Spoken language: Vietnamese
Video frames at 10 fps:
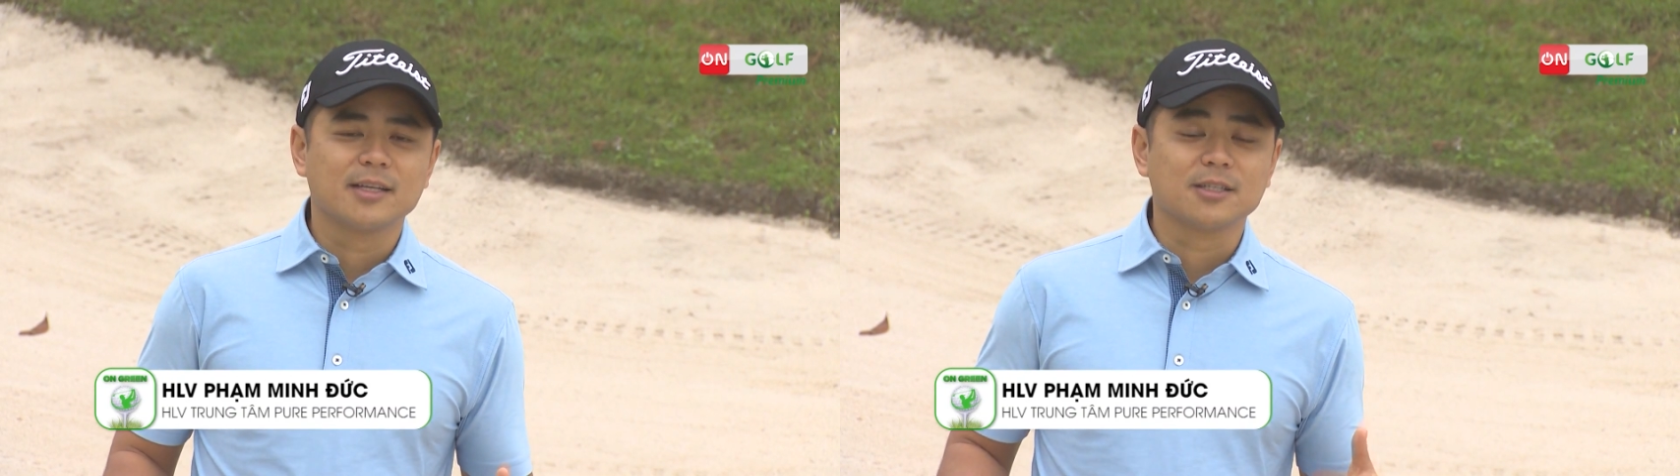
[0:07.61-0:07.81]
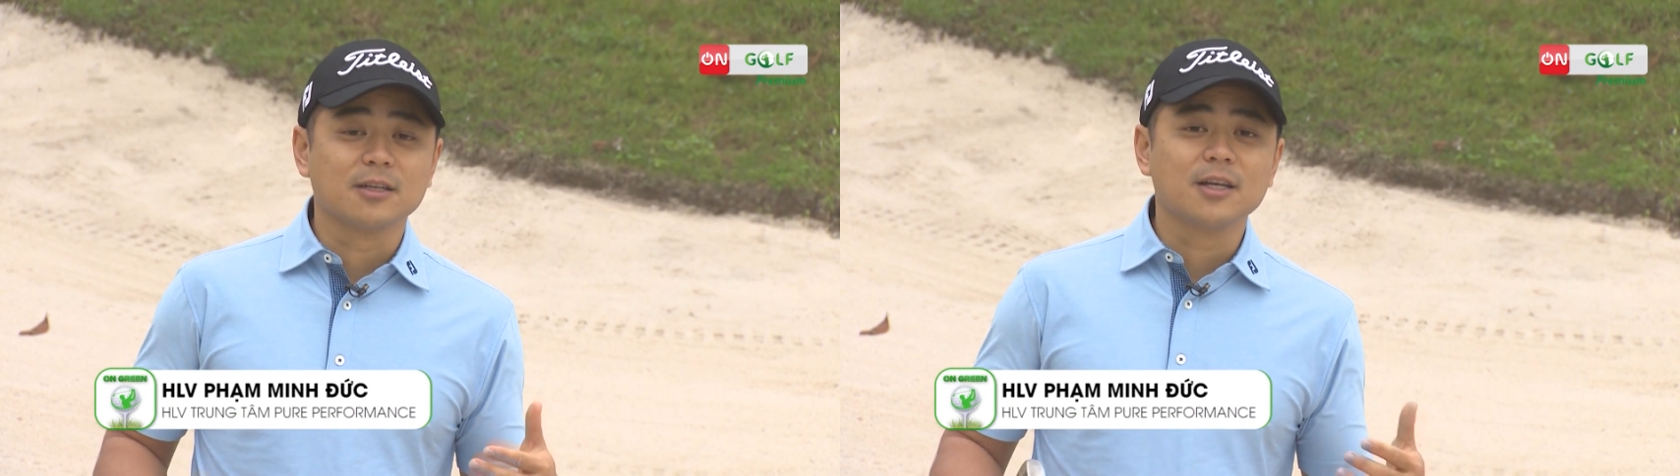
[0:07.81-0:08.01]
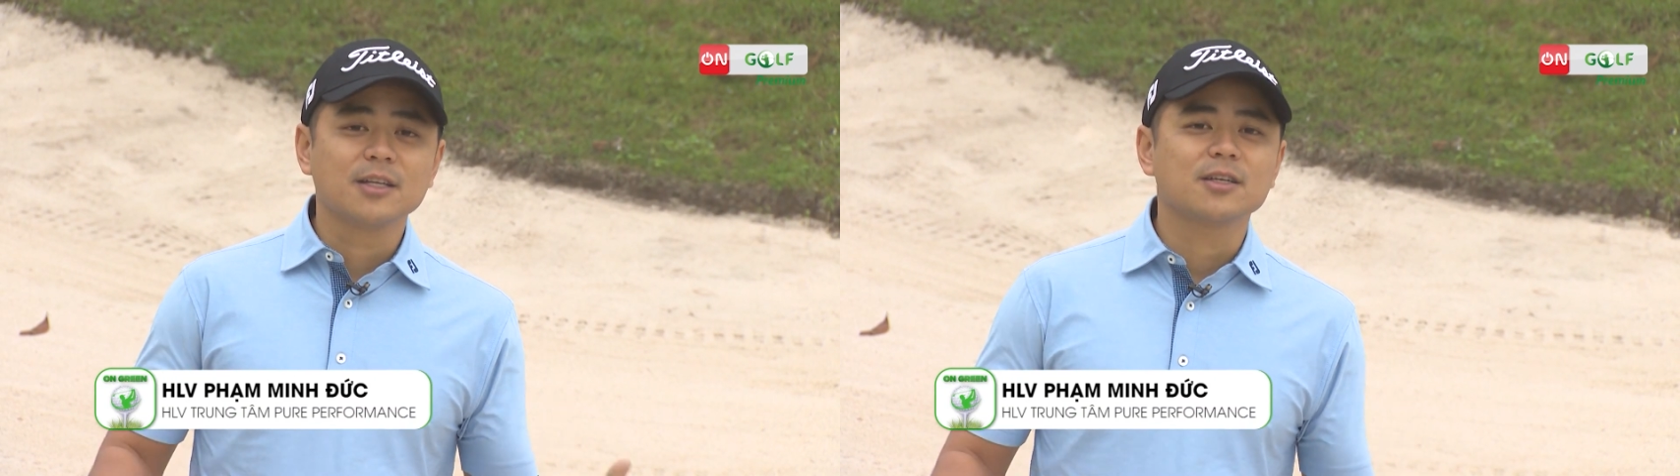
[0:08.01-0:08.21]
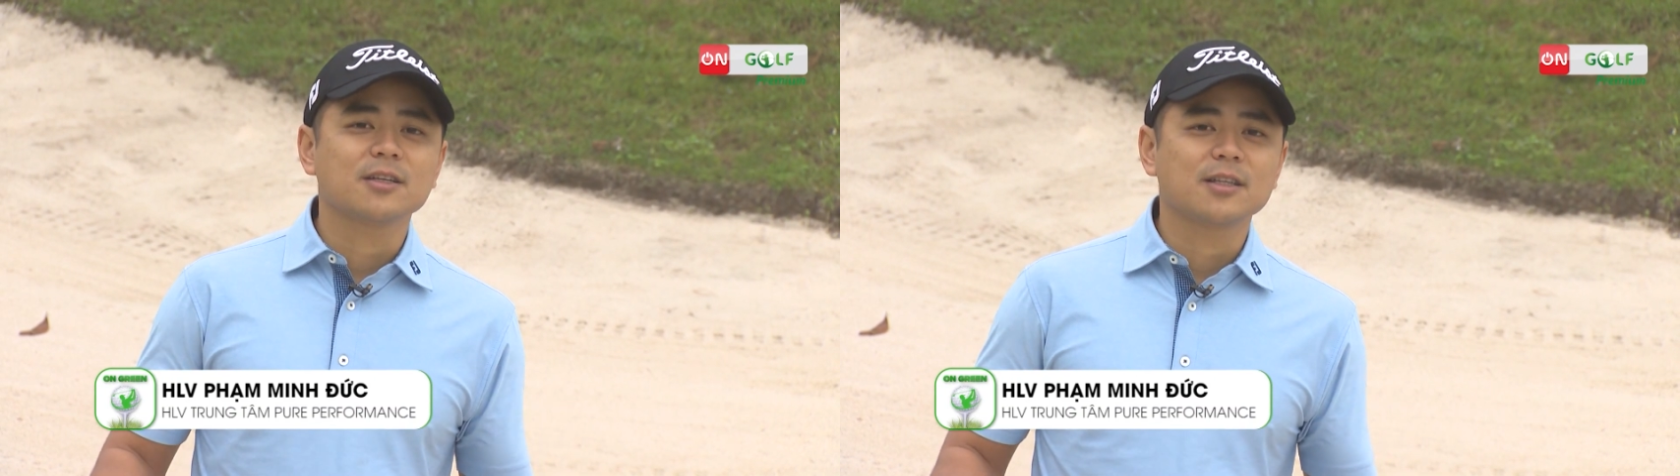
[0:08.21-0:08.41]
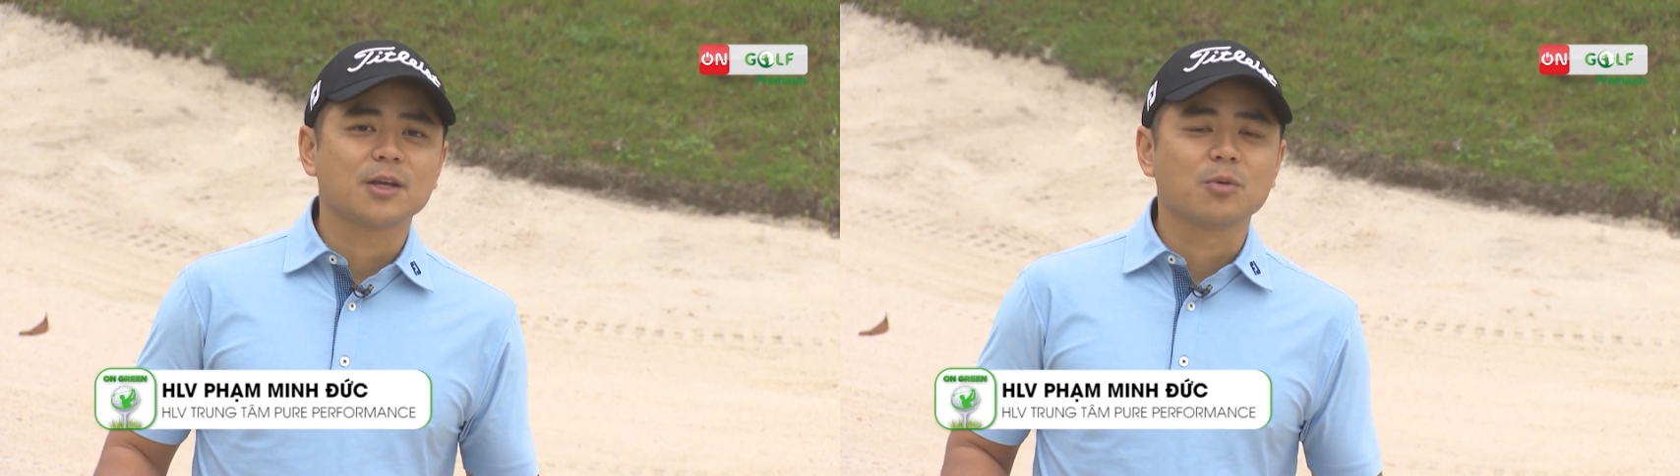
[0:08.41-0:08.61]
xử lý
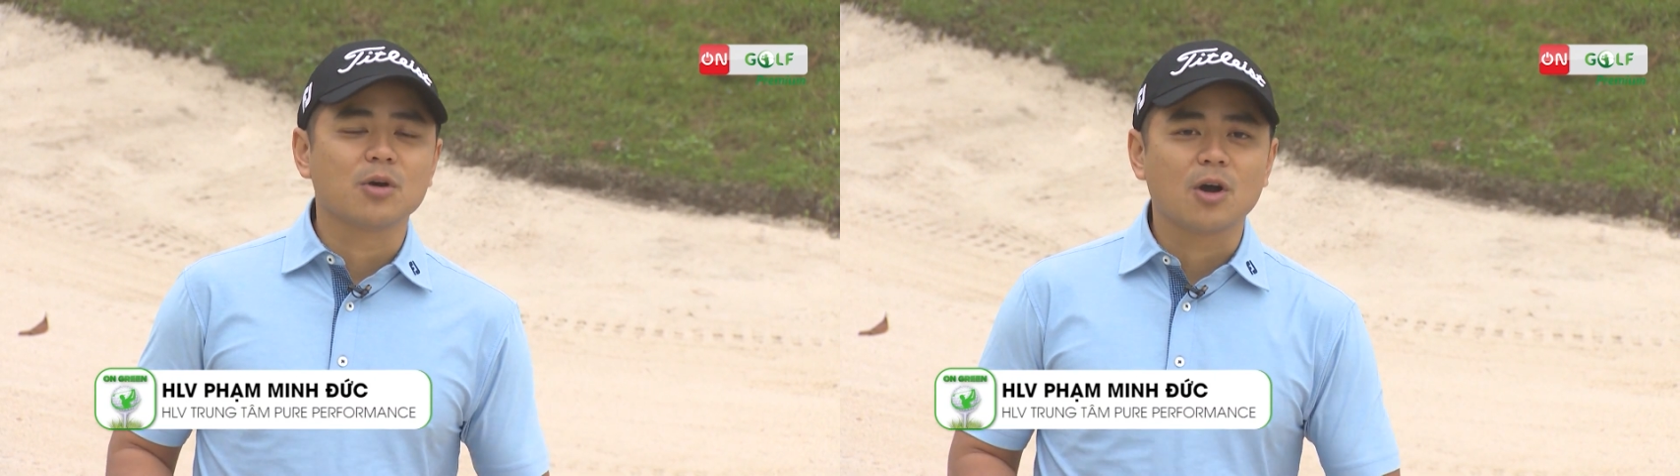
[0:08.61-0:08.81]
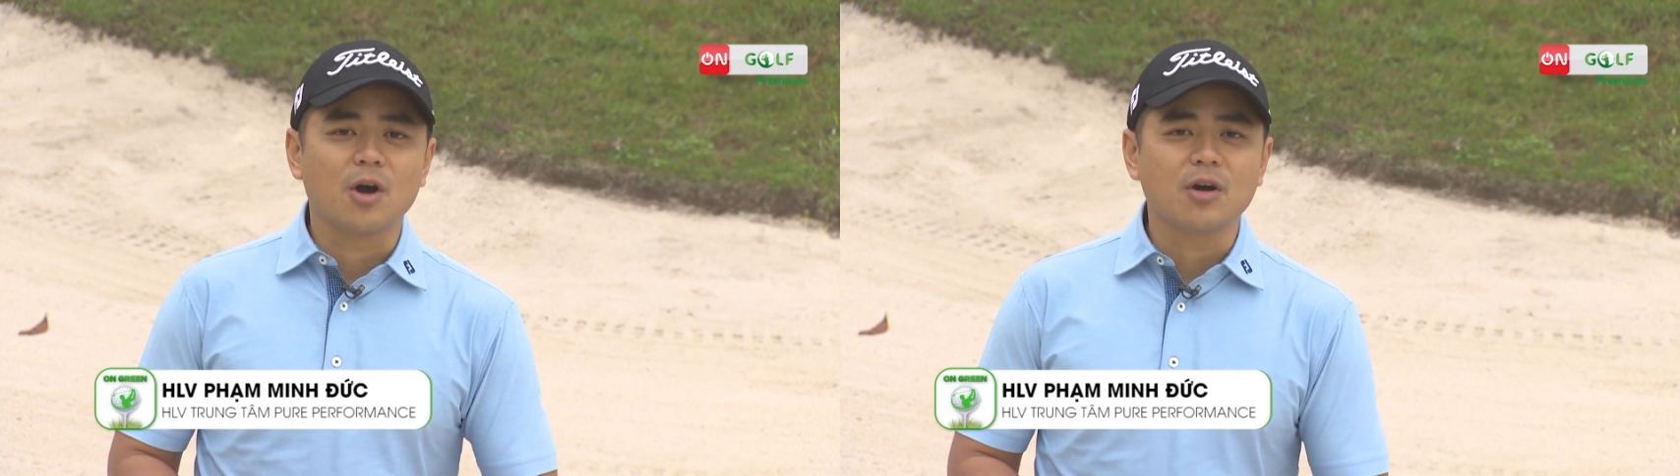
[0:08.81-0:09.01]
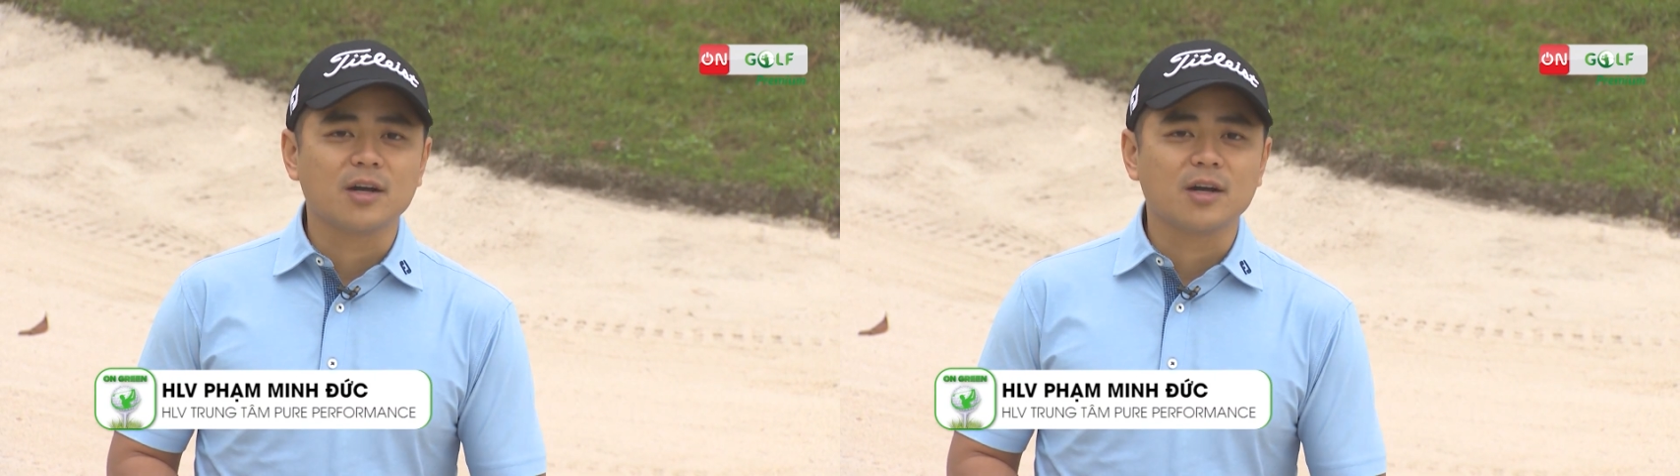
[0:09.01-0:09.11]
những tình huống khó